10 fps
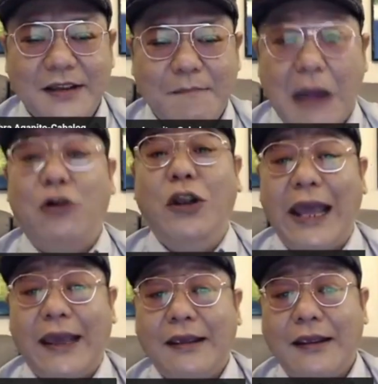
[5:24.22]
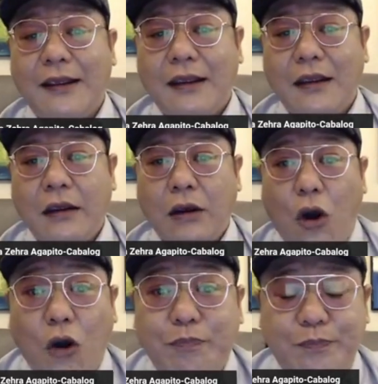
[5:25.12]
Panghuli,
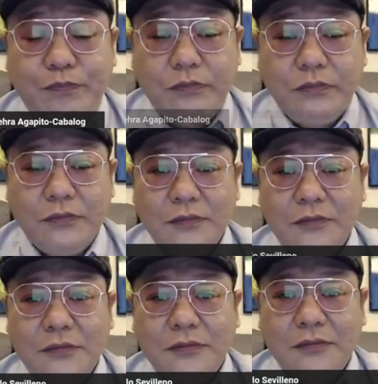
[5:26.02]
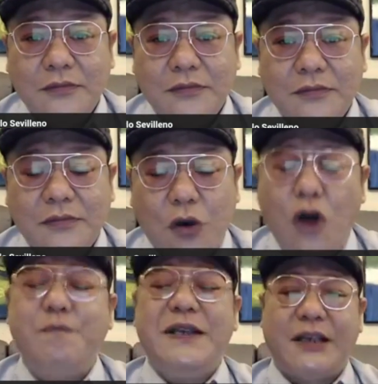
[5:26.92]
hope.
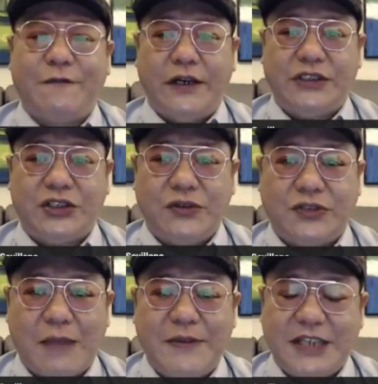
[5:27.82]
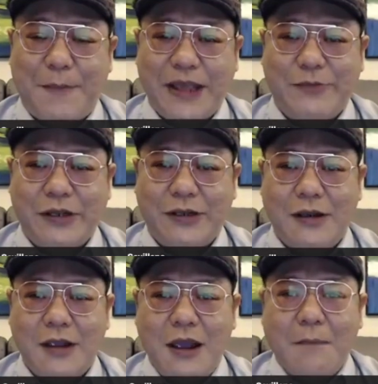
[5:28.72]
Hope is a virtue, sabi sa Bible.
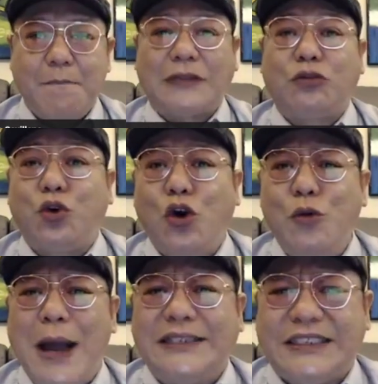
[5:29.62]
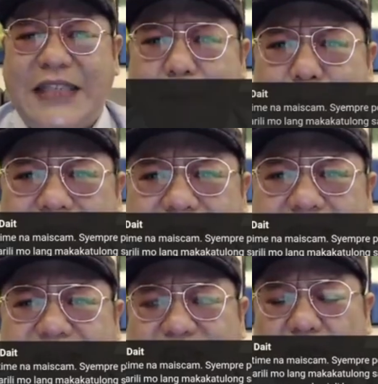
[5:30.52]
But too much
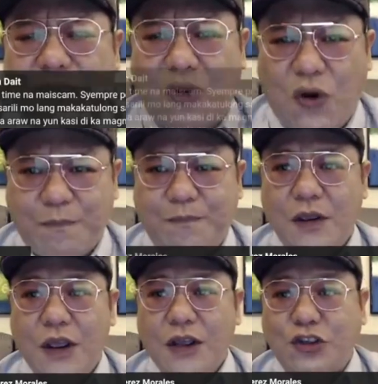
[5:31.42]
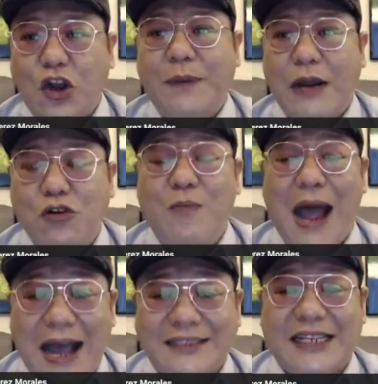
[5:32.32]
dependence on hope, sobrang
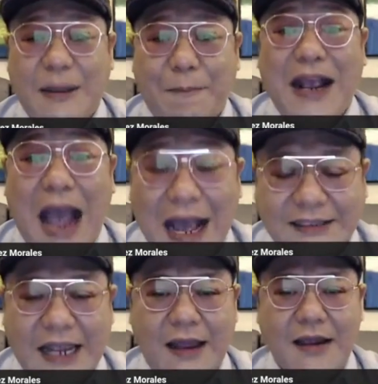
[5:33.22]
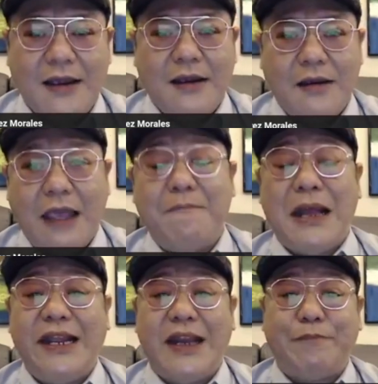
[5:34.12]
umaasa sa pag-asa, eh,
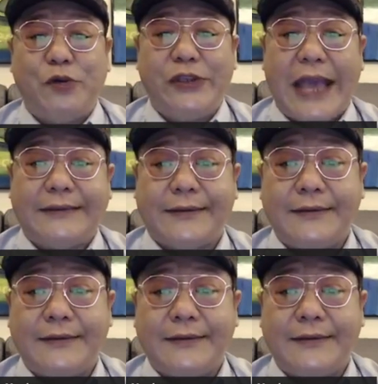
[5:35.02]
mali na po yan.